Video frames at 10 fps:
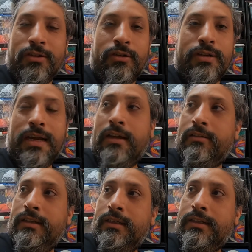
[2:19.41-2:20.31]
Yo
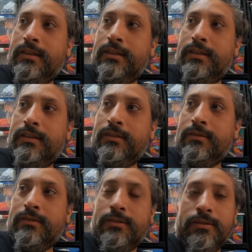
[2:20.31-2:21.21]
cada vez
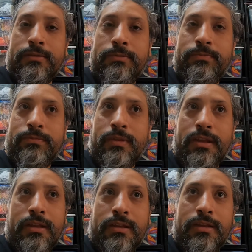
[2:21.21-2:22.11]
que,
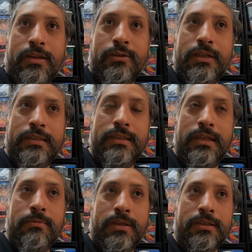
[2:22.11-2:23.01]
que voy a
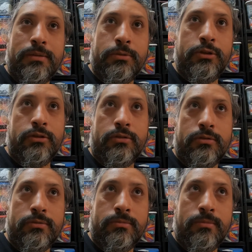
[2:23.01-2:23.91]
Chile me
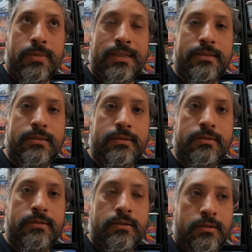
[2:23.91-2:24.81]
decepciono más.
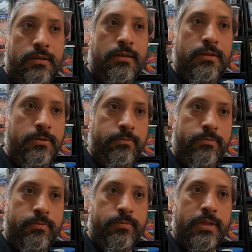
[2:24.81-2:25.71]

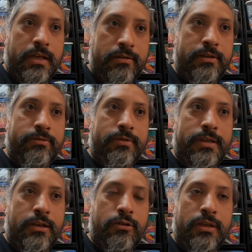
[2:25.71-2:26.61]
Cada vez
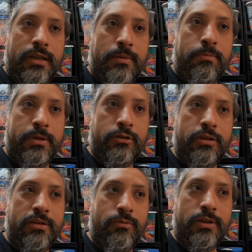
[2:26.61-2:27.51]
creo que las
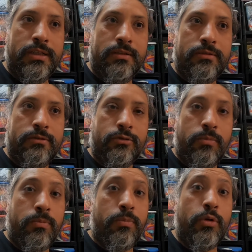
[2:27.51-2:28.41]
personas buenas
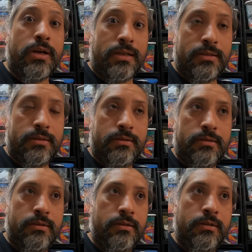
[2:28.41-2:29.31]
son pocas.
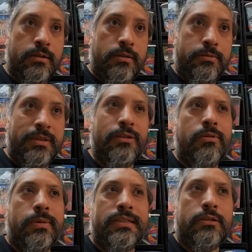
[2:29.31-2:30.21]
Y no
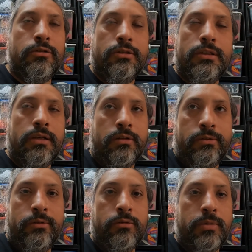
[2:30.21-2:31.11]
me pasa solo en Chile,
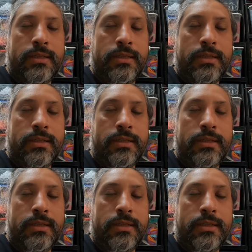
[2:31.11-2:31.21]
vivo en